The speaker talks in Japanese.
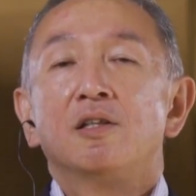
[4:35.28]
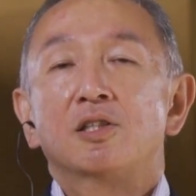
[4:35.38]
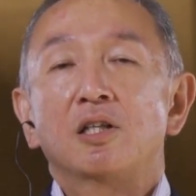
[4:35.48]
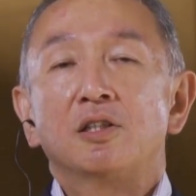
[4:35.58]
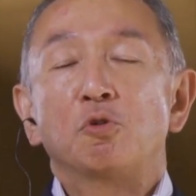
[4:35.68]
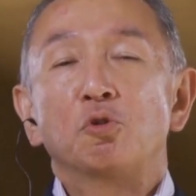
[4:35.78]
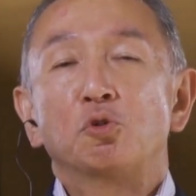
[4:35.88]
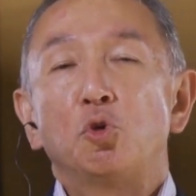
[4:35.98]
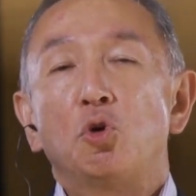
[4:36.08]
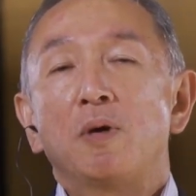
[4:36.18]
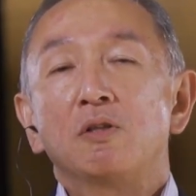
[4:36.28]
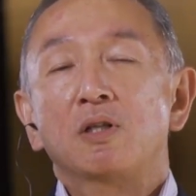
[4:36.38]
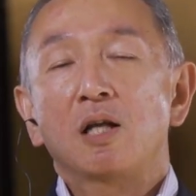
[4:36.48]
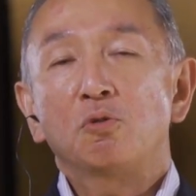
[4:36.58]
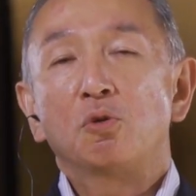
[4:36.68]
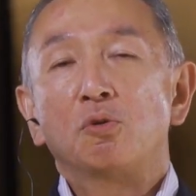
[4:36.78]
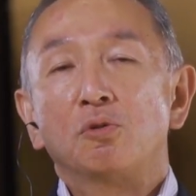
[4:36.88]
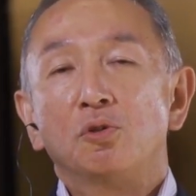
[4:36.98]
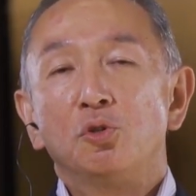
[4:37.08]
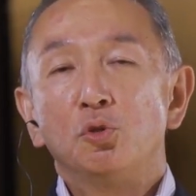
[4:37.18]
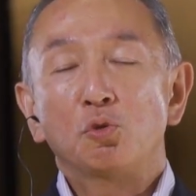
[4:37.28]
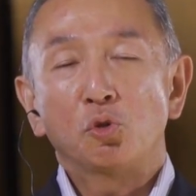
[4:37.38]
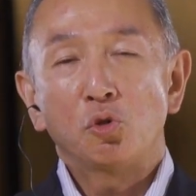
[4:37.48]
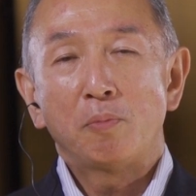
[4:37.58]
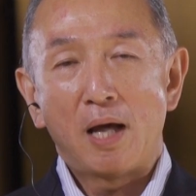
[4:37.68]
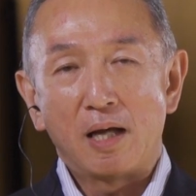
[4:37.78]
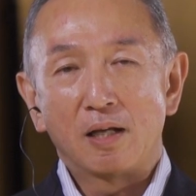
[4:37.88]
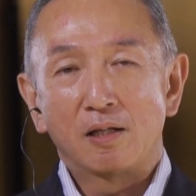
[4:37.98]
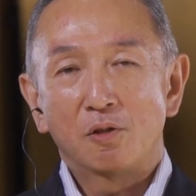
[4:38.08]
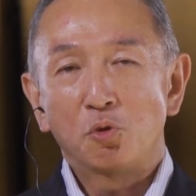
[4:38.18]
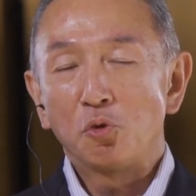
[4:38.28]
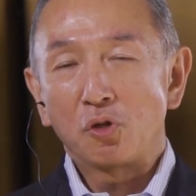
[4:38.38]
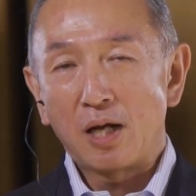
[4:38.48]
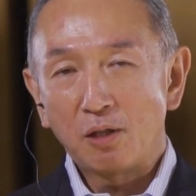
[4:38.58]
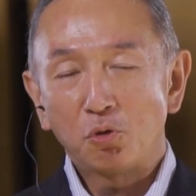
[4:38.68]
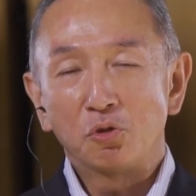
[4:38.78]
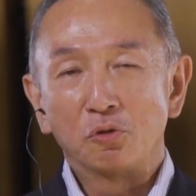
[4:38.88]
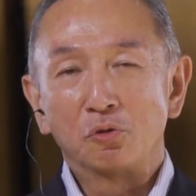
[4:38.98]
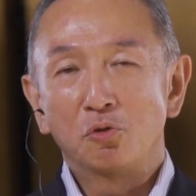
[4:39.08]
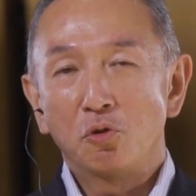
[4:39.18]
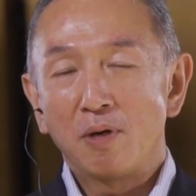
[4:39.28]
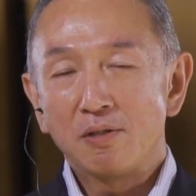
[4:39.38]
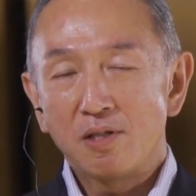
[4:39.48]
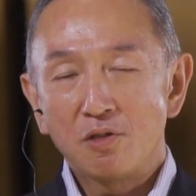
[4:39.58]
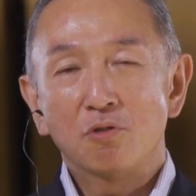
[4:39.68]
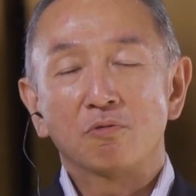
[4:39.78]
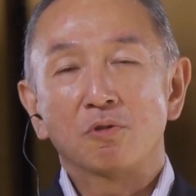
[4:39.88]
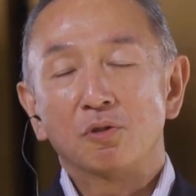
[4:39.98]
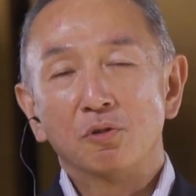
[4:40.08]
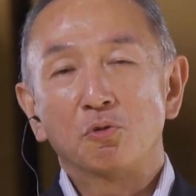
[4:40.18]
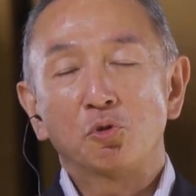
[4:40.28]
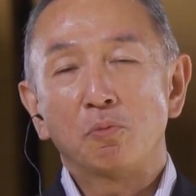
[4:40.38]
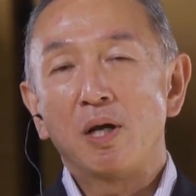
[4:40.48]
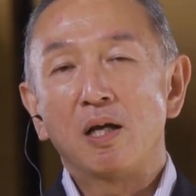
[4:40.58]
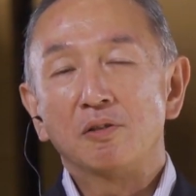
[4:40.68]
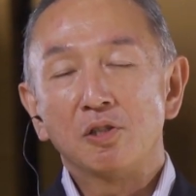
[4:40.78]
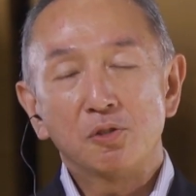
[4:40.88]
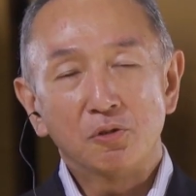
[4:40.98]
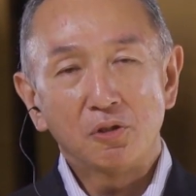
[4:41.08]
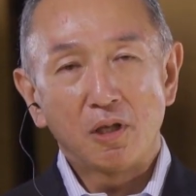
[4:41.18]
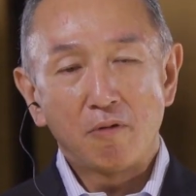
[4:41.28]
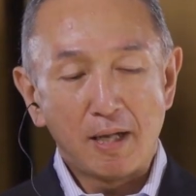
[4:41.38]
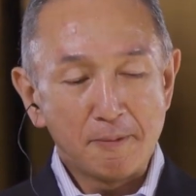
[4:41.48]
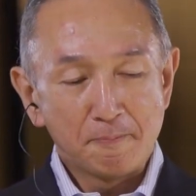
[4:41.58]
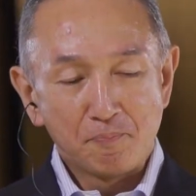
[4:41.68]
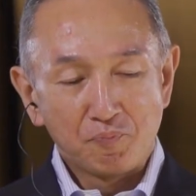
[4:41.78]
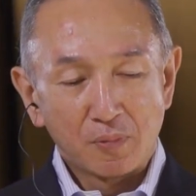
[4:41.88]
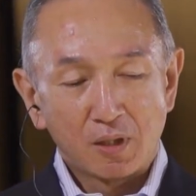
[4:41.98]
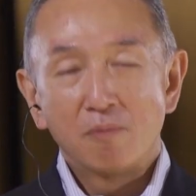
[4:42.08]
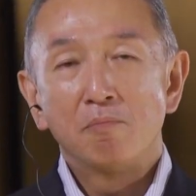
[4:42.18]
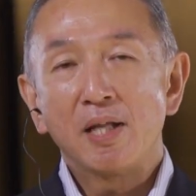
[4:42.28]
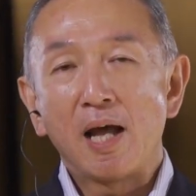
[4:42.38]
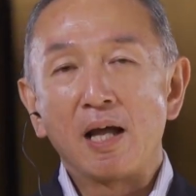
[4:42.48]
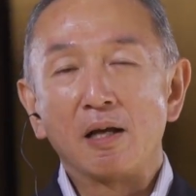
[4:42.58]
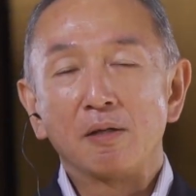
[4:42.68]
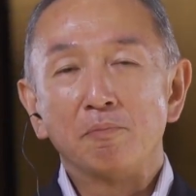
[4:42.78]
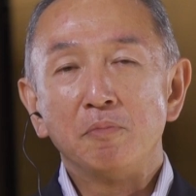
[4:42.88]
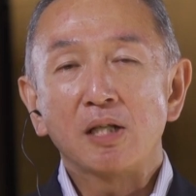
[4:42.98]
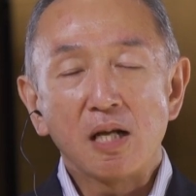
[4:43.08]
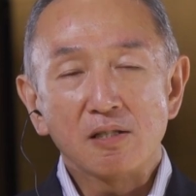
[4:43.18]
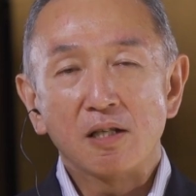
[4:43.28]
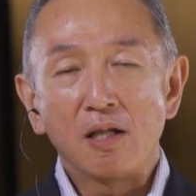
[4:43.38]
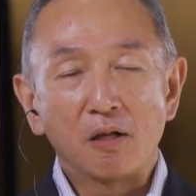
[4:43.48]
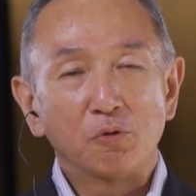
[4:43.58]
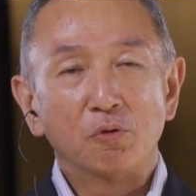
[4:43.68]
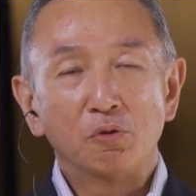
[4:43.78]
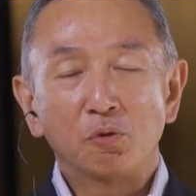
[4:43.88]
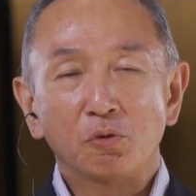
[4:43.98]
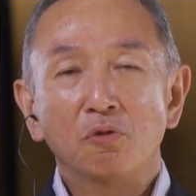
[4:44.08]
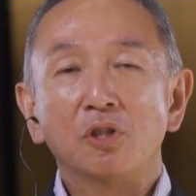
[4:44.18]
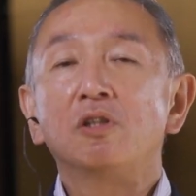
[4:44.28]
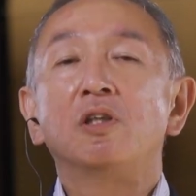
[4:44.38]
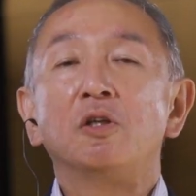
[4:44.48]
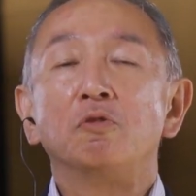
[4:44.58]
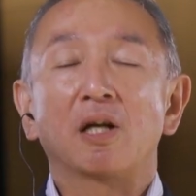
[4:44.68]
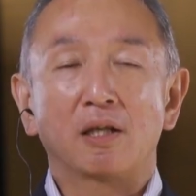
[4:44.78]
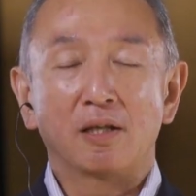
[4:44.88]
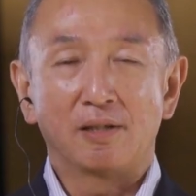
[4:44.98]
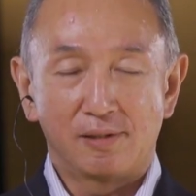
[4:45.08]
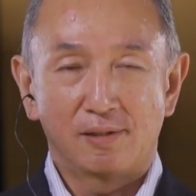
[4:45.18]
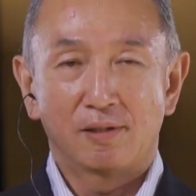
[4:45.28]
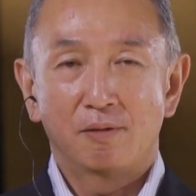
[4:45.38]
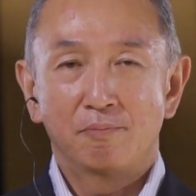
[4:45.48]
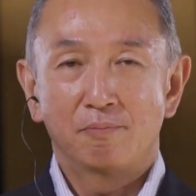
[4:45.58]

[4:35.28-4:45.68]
しかしこのグローバル化という言葉、この化というグローバリゼーションという言葉についてはまだ未完成であるということを言っているわけです。